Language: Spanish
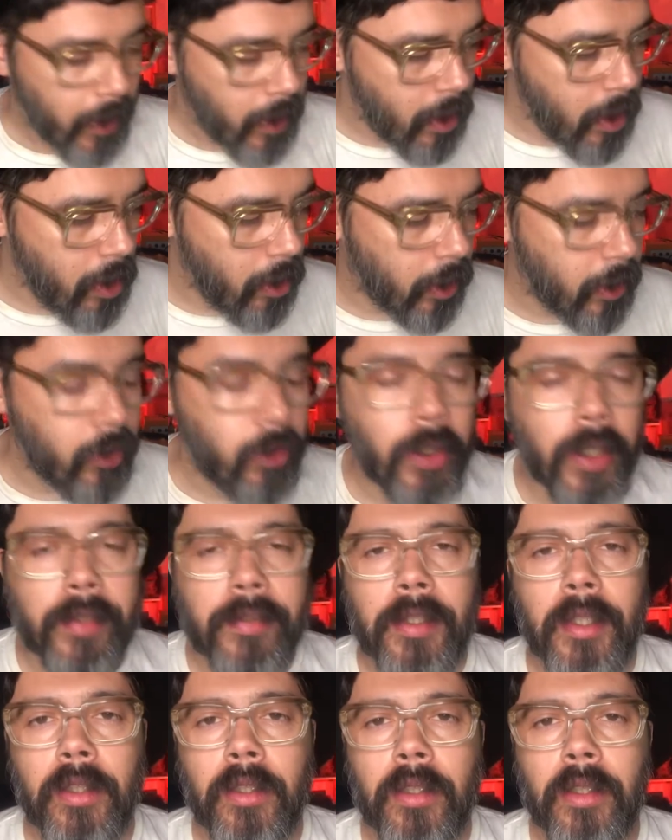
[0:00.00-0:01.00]
Y lo que estoy
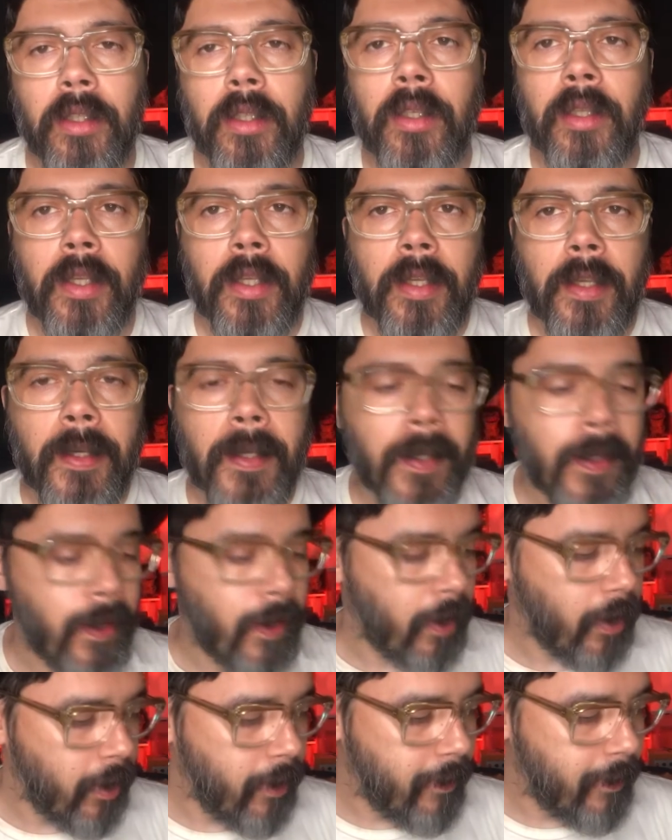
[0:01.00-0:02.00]
haciendo
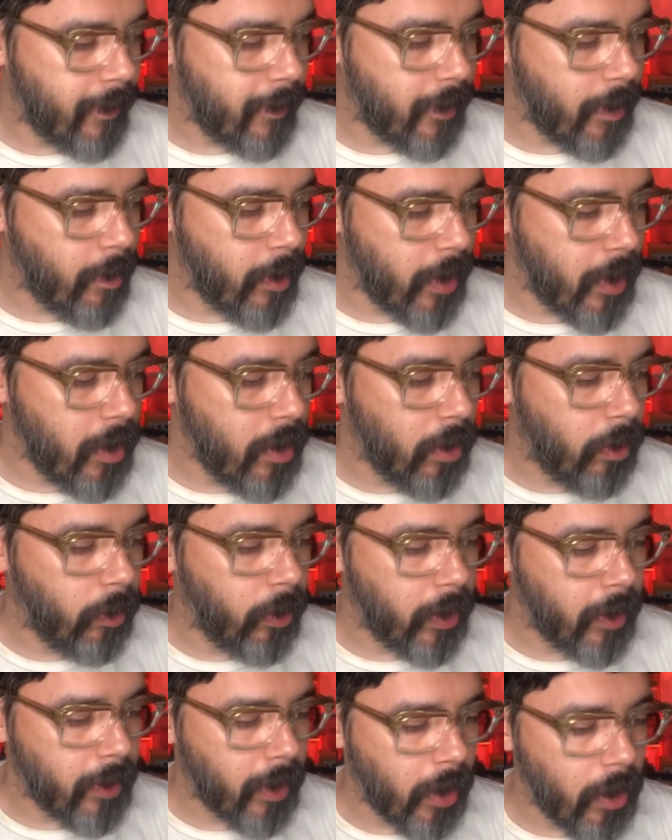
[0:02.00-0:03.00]
eh, es este pedido
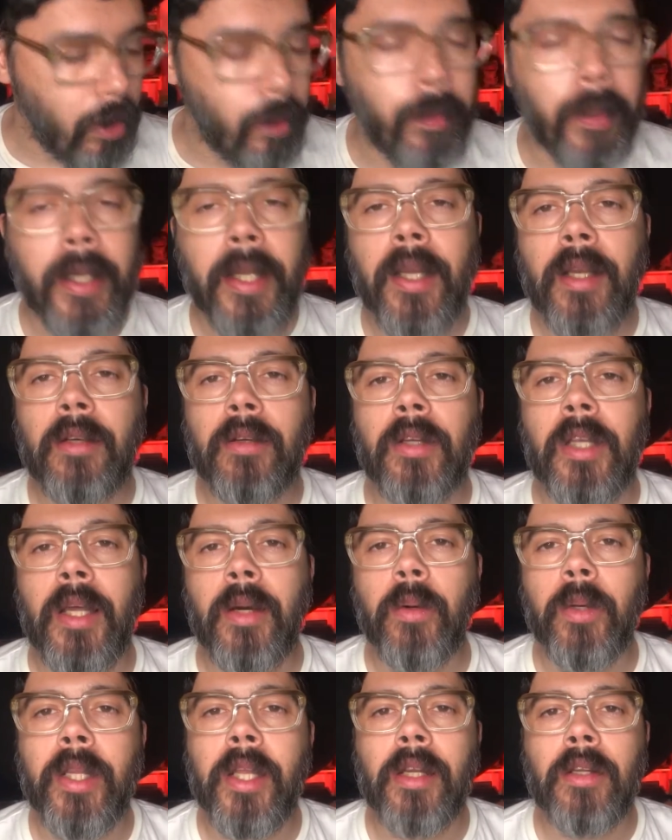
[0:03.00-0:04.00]
monetario para
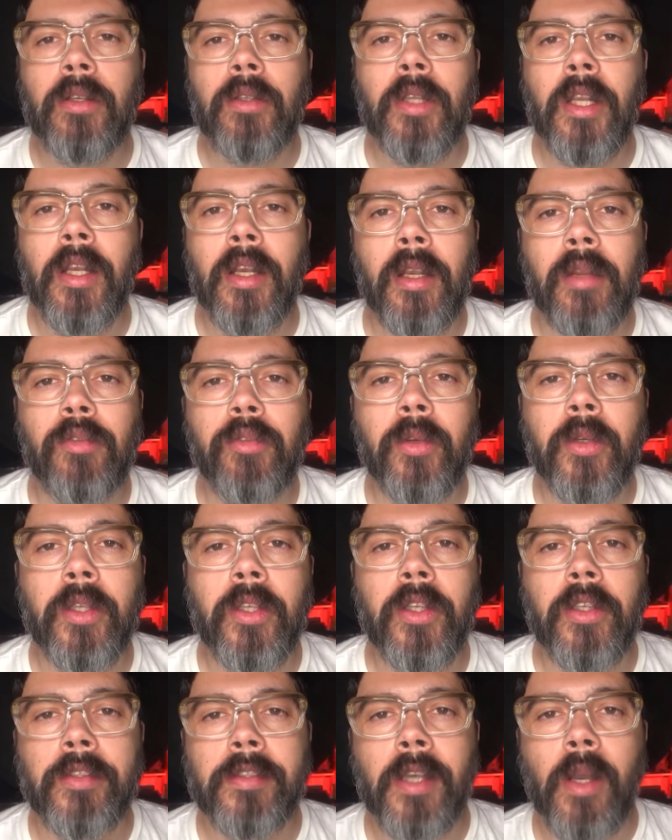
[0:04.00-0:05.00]
colaborar con el
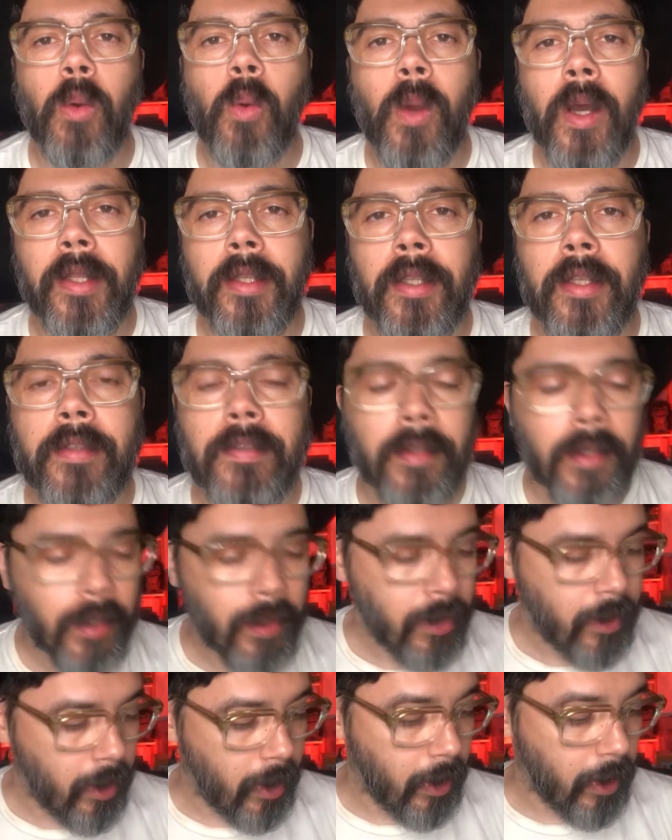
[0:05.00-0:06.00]
refugio Zaguates,
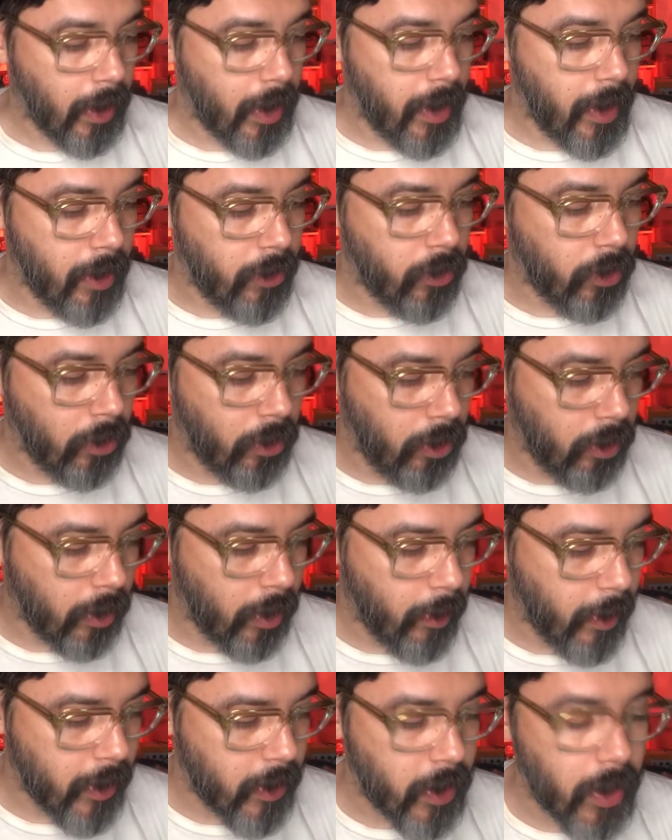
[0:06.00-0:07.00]
que en realidad todo lo
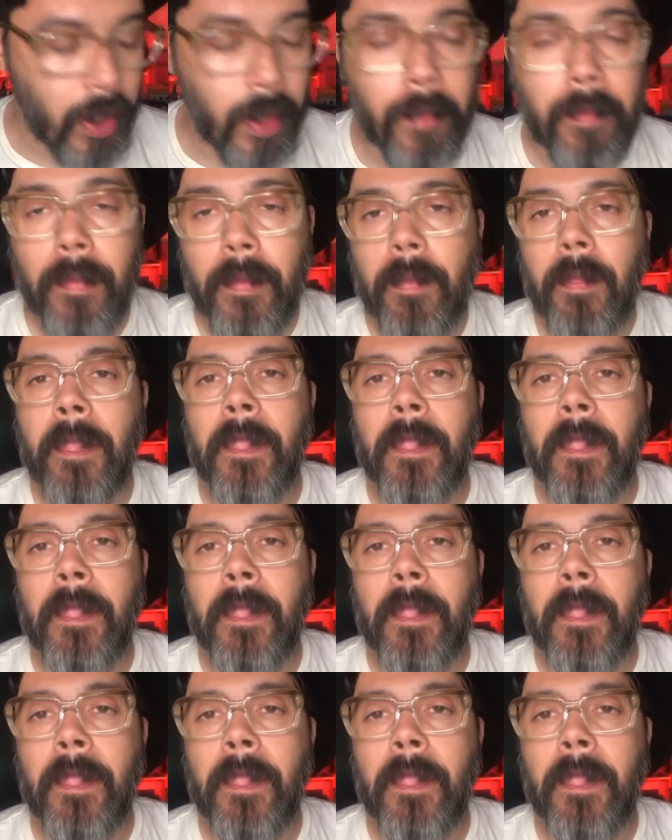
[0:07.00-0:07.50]
que vaya,